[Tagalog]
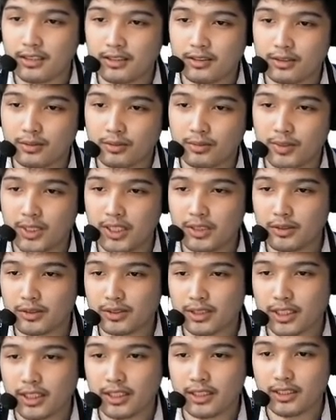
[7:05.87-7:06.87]
So, meaning to
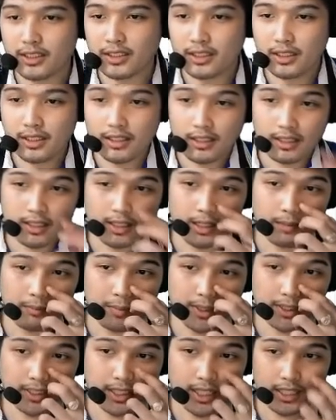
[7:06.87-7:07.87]
say, ang
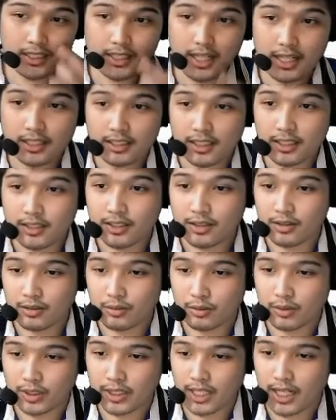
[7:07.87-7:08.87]
particle natin, no,
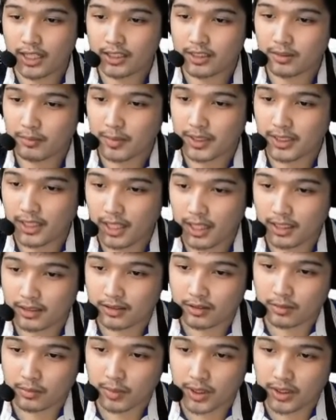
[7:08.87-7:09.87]
kung hinagi siyang pataas,
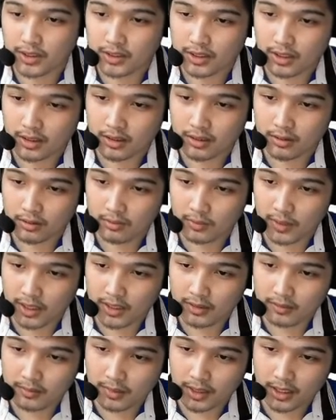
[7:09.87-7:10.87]
so pwede siyang
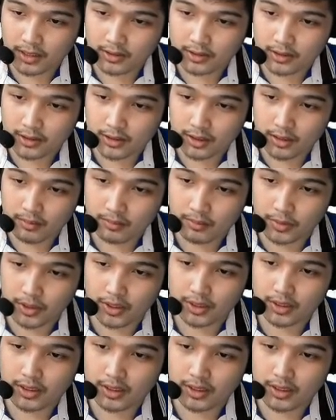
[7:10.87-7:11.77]
umangat pa at certain point.